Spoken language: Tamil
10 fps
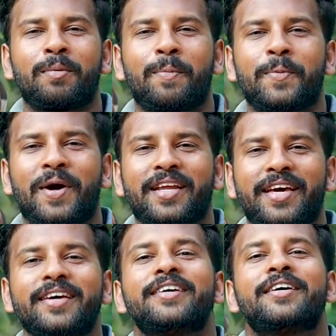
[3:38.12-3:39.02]
ஃபீமேல் பப்பி
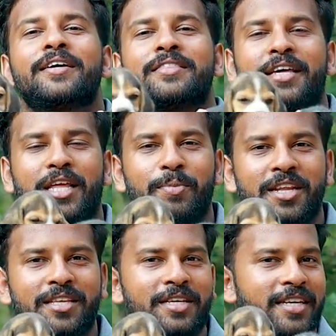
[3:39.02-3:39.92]
பாருங்கள் நிறைய
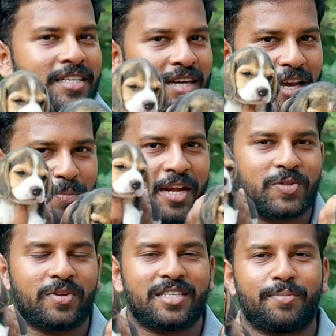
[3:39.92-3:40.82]
பேர் இந்த டாய்
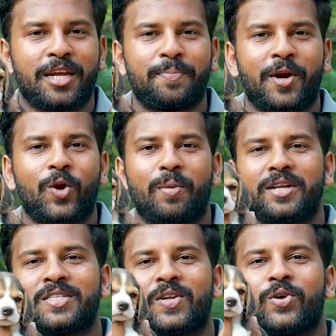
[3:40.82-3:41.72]
ப்ரீட்ஸ் வச்சுட்டு ப்ரீட் பண்ணணும்
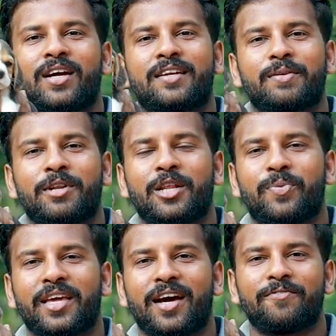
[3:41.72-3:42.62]
அப்படின்னு சொல்லி ஒரு கான்செப்ட்டில்
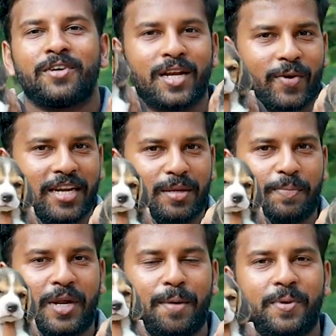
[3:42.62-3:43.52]
இருப்பீங்க அவங்களுக்கு வேண்டி
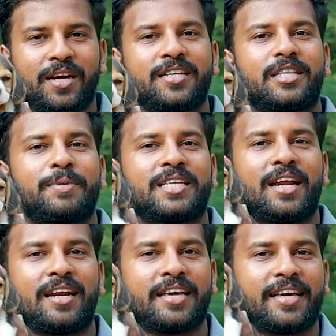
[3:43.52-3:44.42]
நம்ம ப்ராப்பராக நம்ம
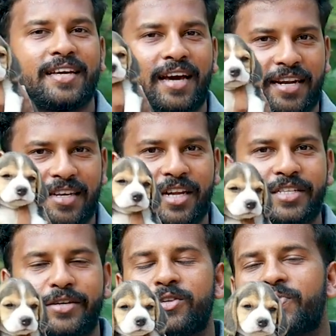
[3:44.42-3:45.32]
சேனல்லையே கரெக்டான
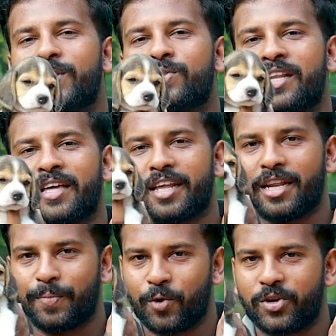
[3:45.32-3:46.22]
ஷெடியூல்ஸ் வீடியோஸ் எல்லாம் நிறைய
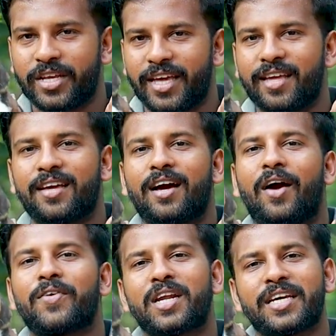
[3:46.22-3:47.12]
நான் போட்டிருக்கேன்
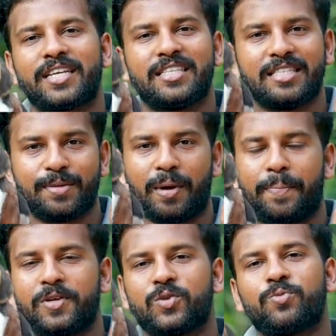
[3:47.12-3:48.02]
அவங்களுக்கு இந்த
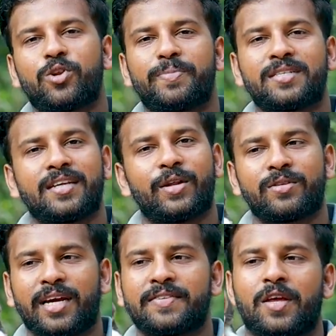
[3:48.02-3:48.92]
பப்பீஸும் ஒரு பெஸ்ட்
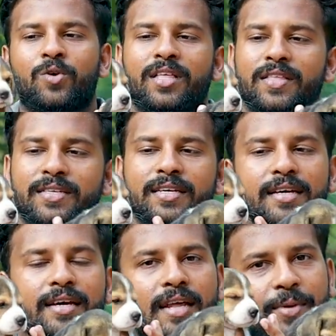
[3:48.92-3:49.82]
ஒரு சாய்ஸாக இருக்கும் அதாவது
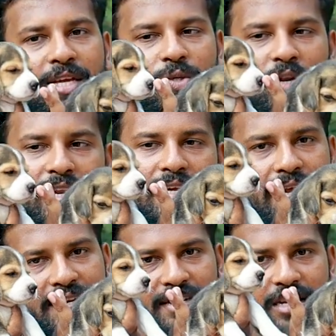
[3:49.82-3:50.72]
நம்ம ஏன் சொல்கிறேன்னா
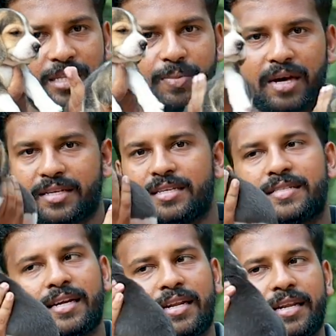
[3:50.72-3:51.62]
கரெக்டான இந்த மார்க்கிங் ஷெடியூல்